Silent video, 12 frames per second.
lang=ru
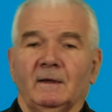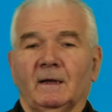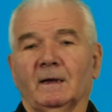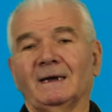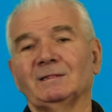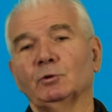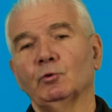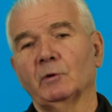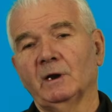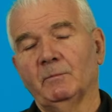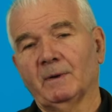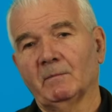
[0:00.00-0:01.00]

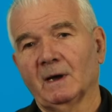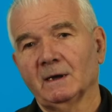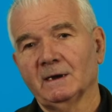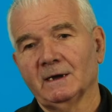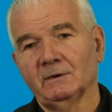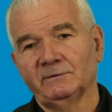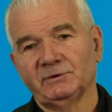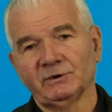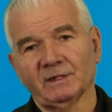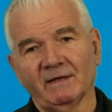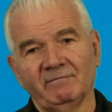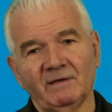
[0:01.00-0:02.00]
которые помогают
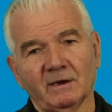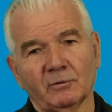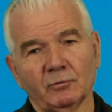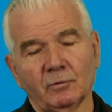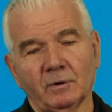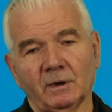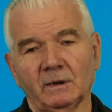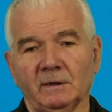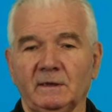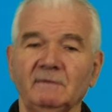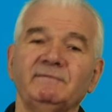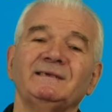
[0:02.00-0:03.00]
человеку
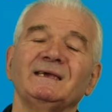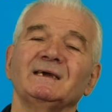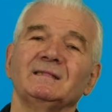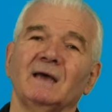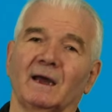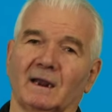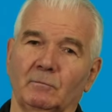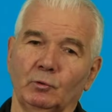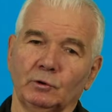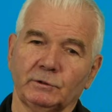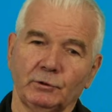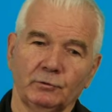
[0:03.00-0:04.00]
и всегда
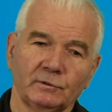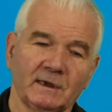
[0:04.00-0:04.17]
работают,